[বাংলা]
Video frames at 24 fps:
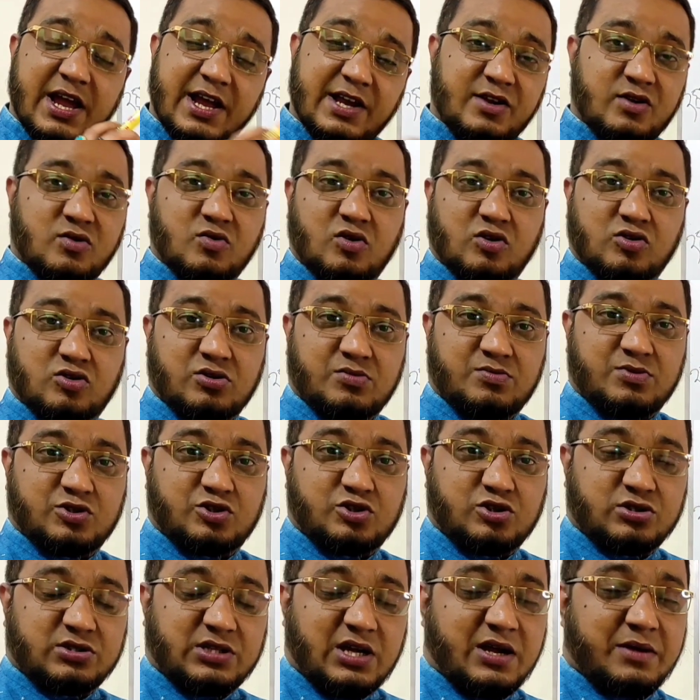এটি কত
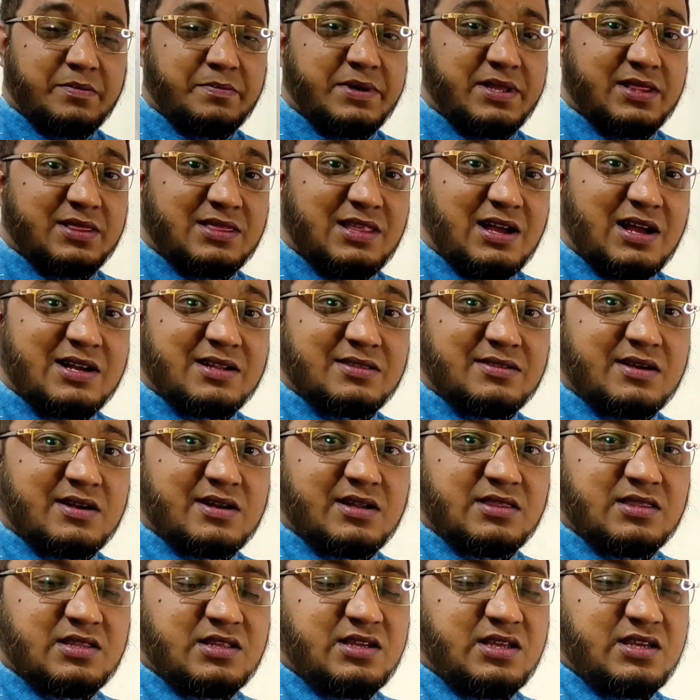বছর থাকবে তার দ্বারা
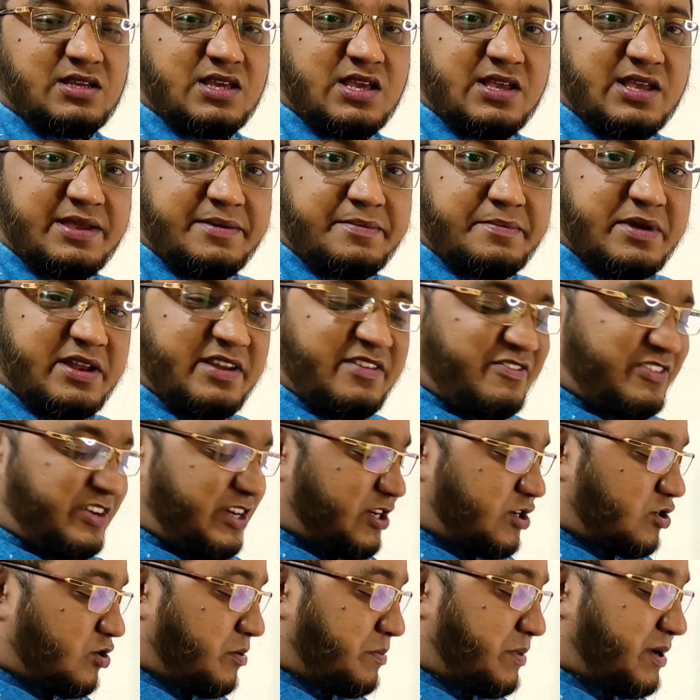তিনি কি কি
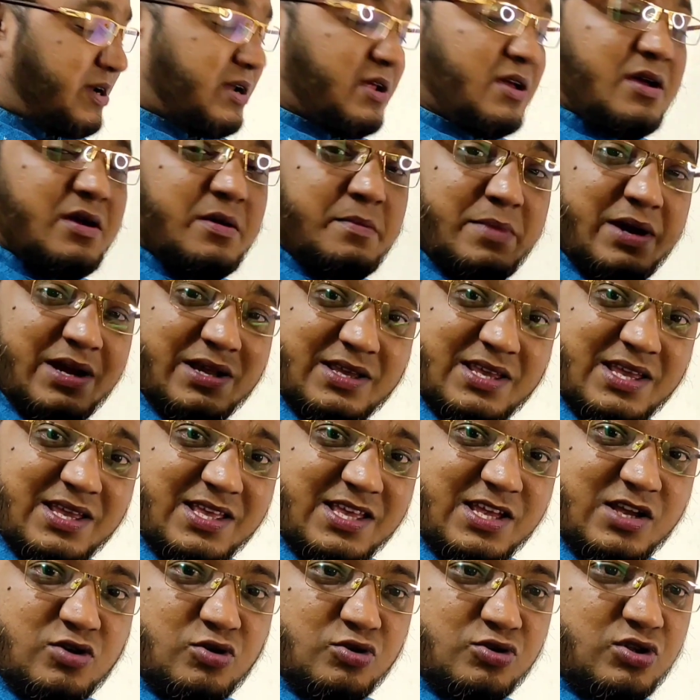বেনিফিটেড হবেন বা কি
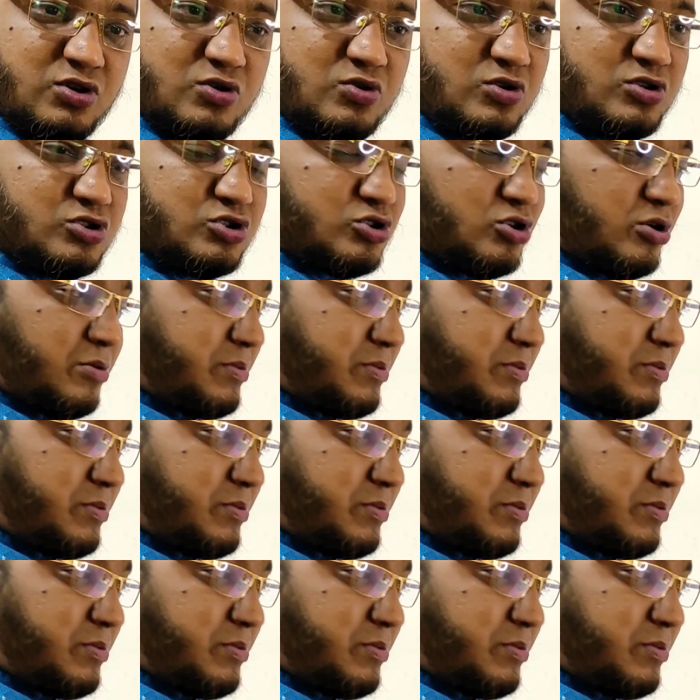কি ক্ষতিগ্রস্ত